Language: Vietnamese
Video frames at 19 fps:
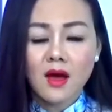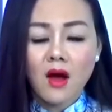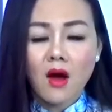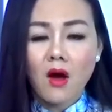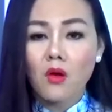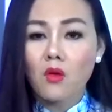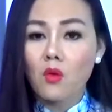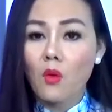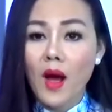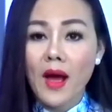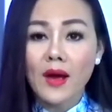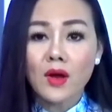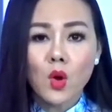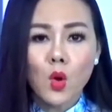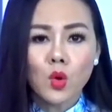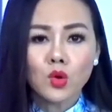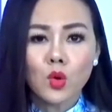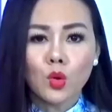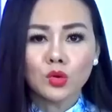hậu quả
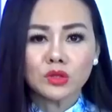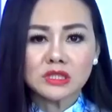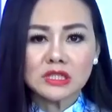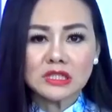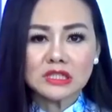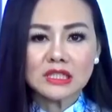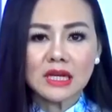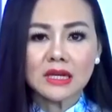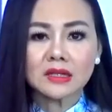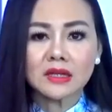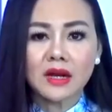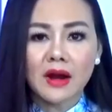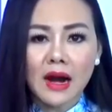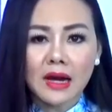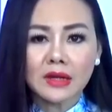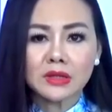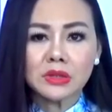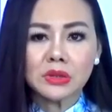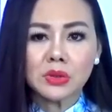của cuộc chiến tranh
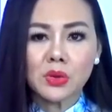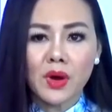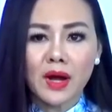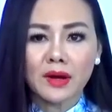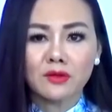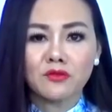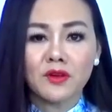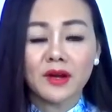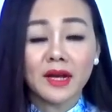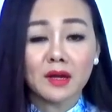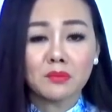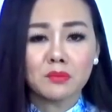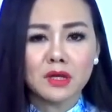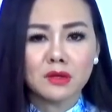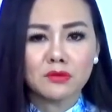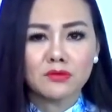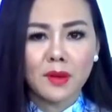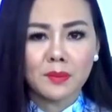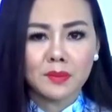Nga-Ukraine và các
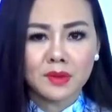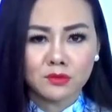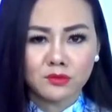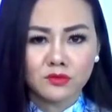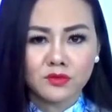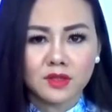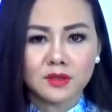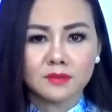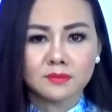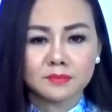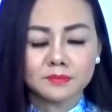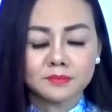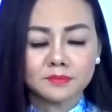biện pháp cấm vận.